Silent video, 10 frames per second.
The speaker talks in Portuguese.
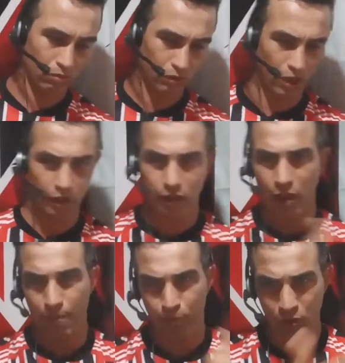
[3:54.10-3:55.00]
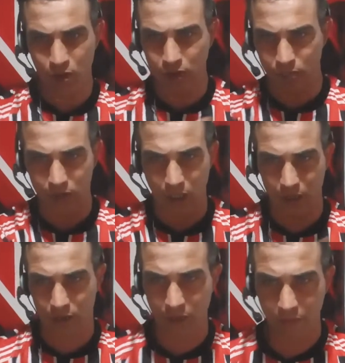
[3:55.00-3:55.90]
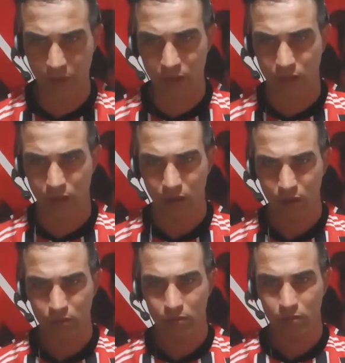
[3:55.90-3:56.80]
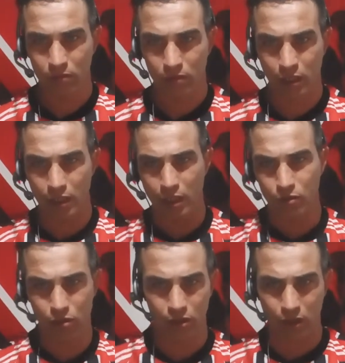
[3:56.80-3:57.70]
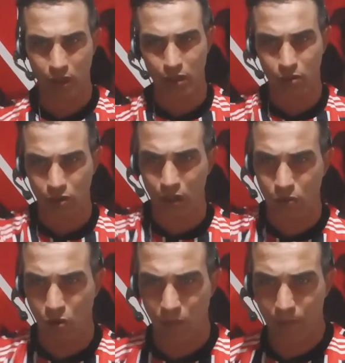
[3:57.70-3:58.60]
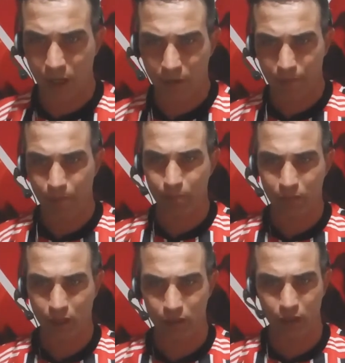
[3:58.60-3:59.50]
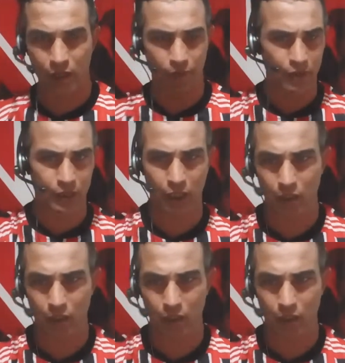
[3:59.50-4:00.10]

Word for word: né? E depois me dá entrevista querendo dizer que não tem culpa. Entrevista